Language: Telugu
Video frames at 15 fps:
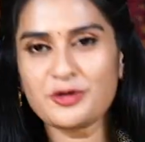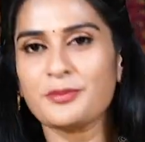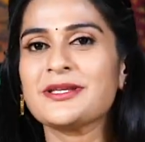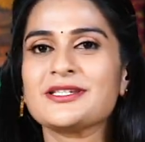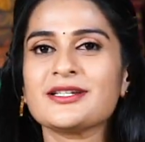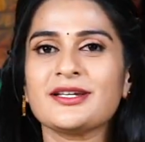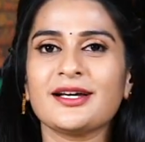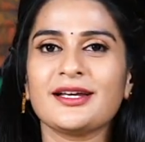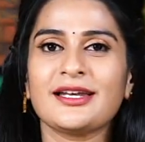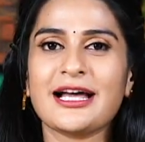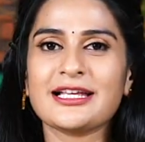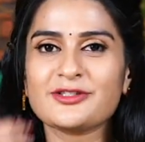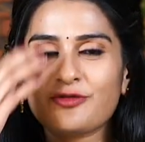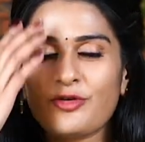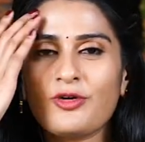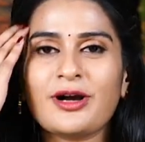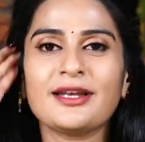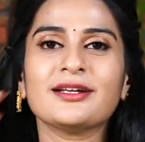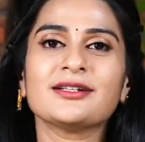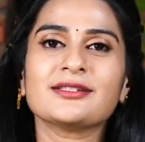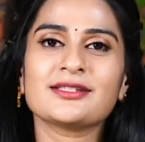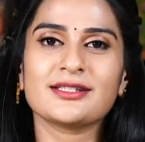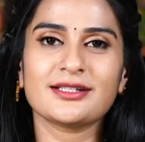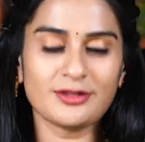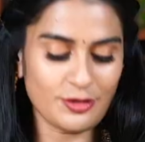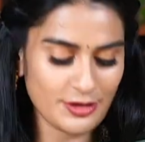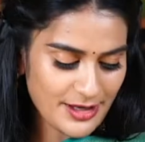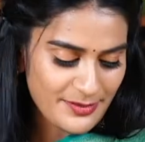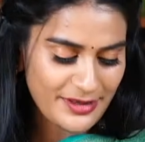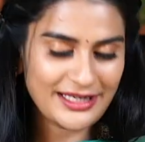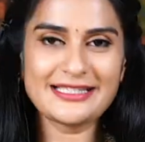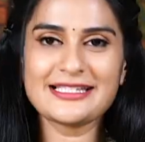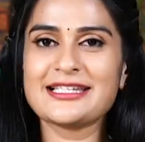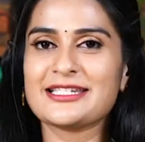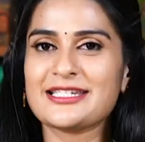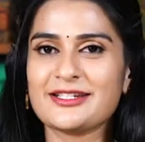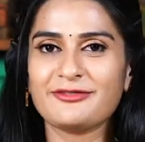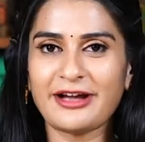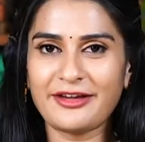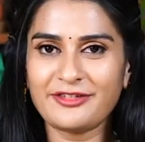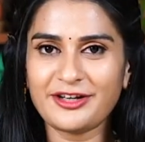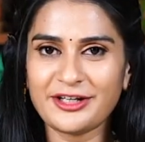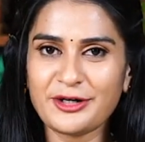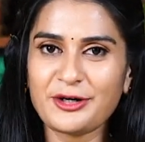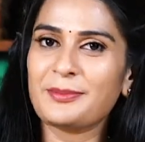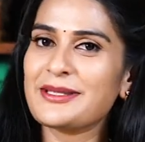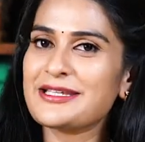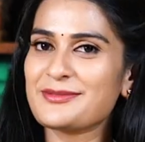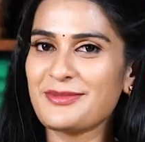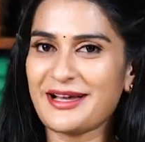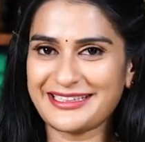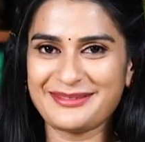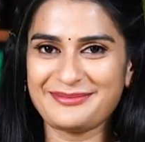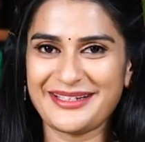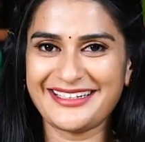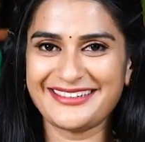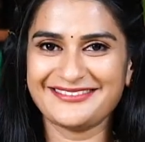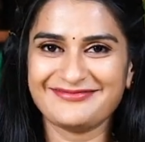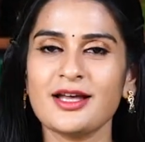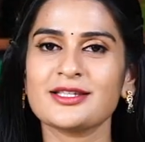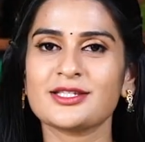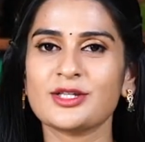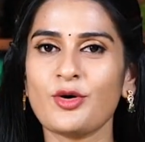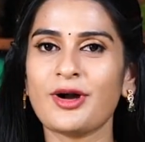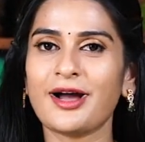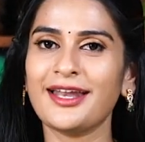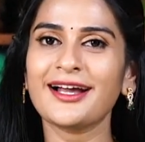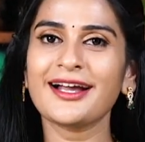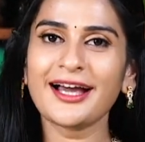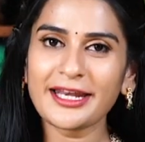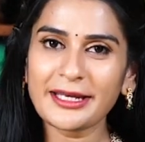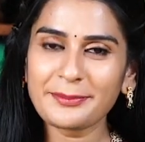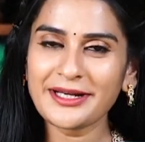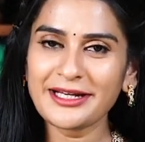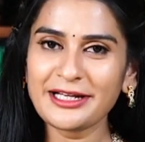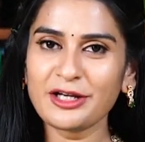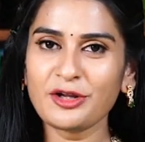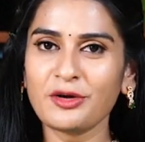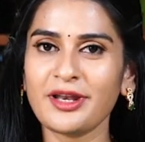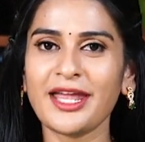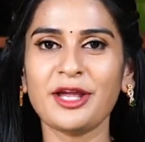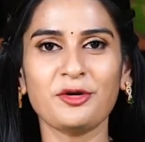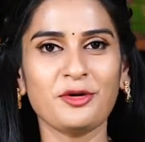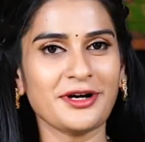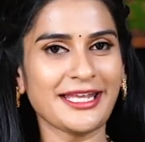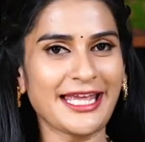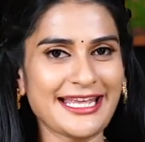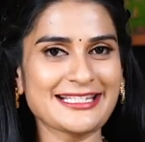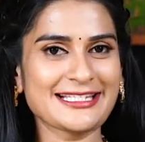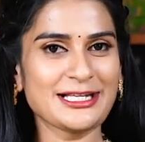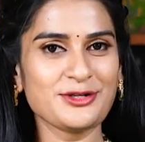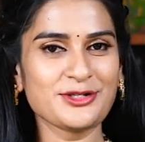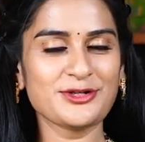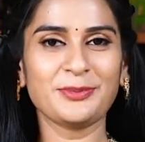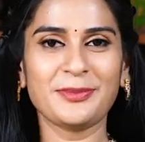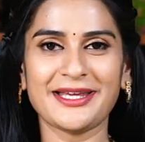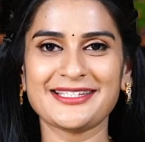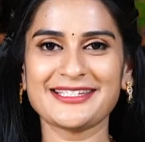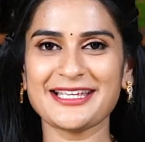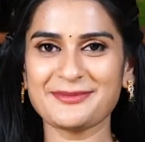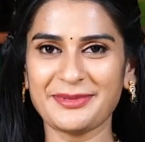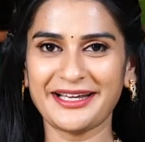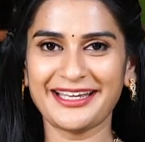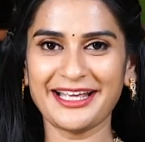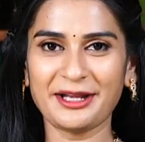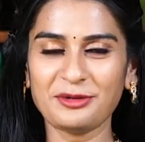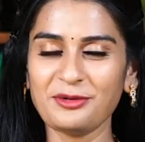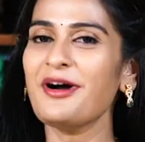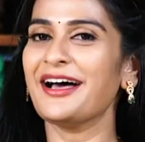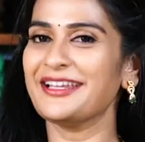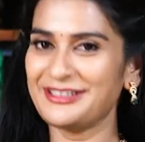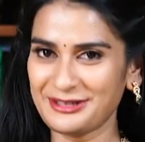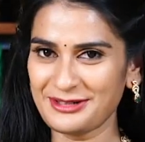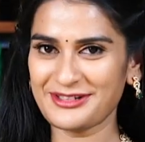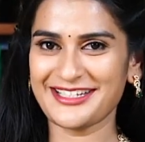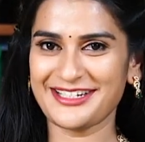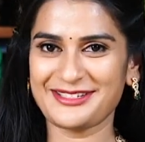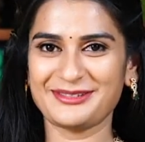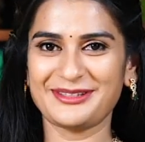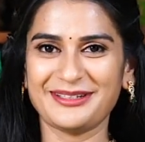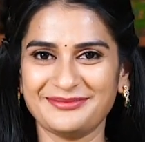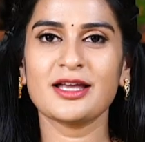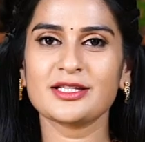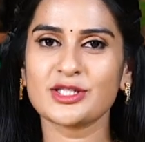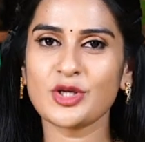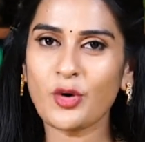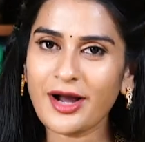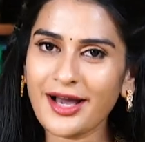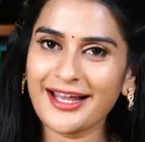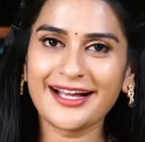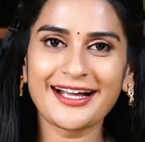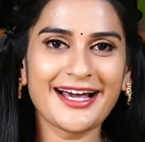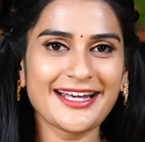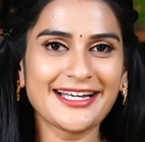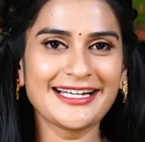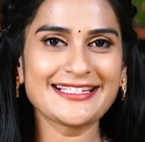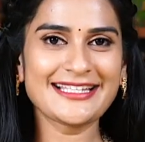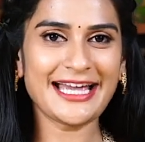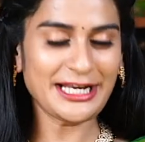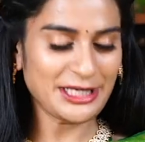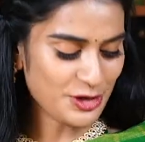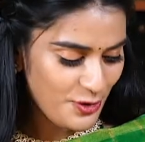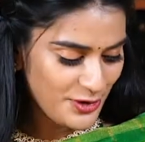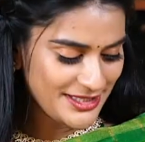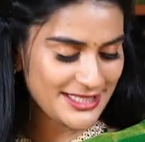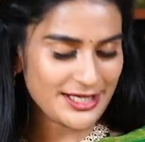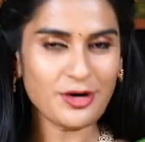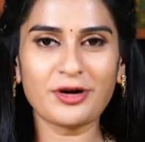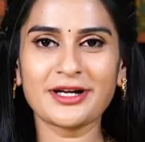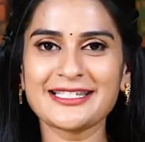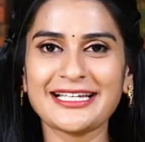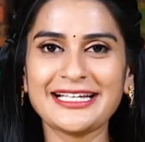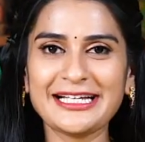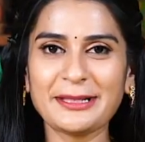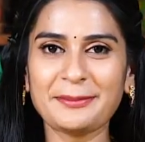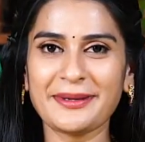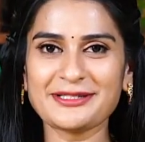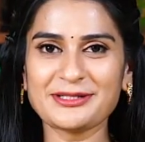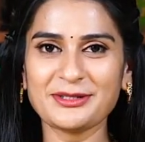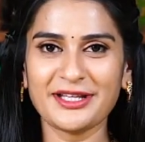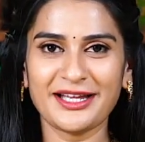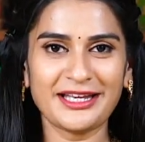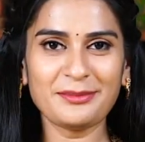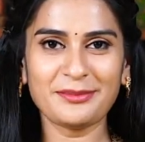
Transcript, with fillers: చూపించిన లాస్ట్ ఫోర్ కలర్స్ కూడా మనకి జస్ట్ ఫైవ్ హండ్రెడ్ రూపీస్ మాత్రమే సో కలంకారీ ప్రింట్లోనే ఇంకొకటి ఎక్స్క్లూజివ్ పిక్చర్స్ పెట్టారు అది కూడా ఒకసారి చూద్దాం సో కలంకారీ డిజైన్లో ఇది ఒక సింగిల్ పీస్ ఉందండి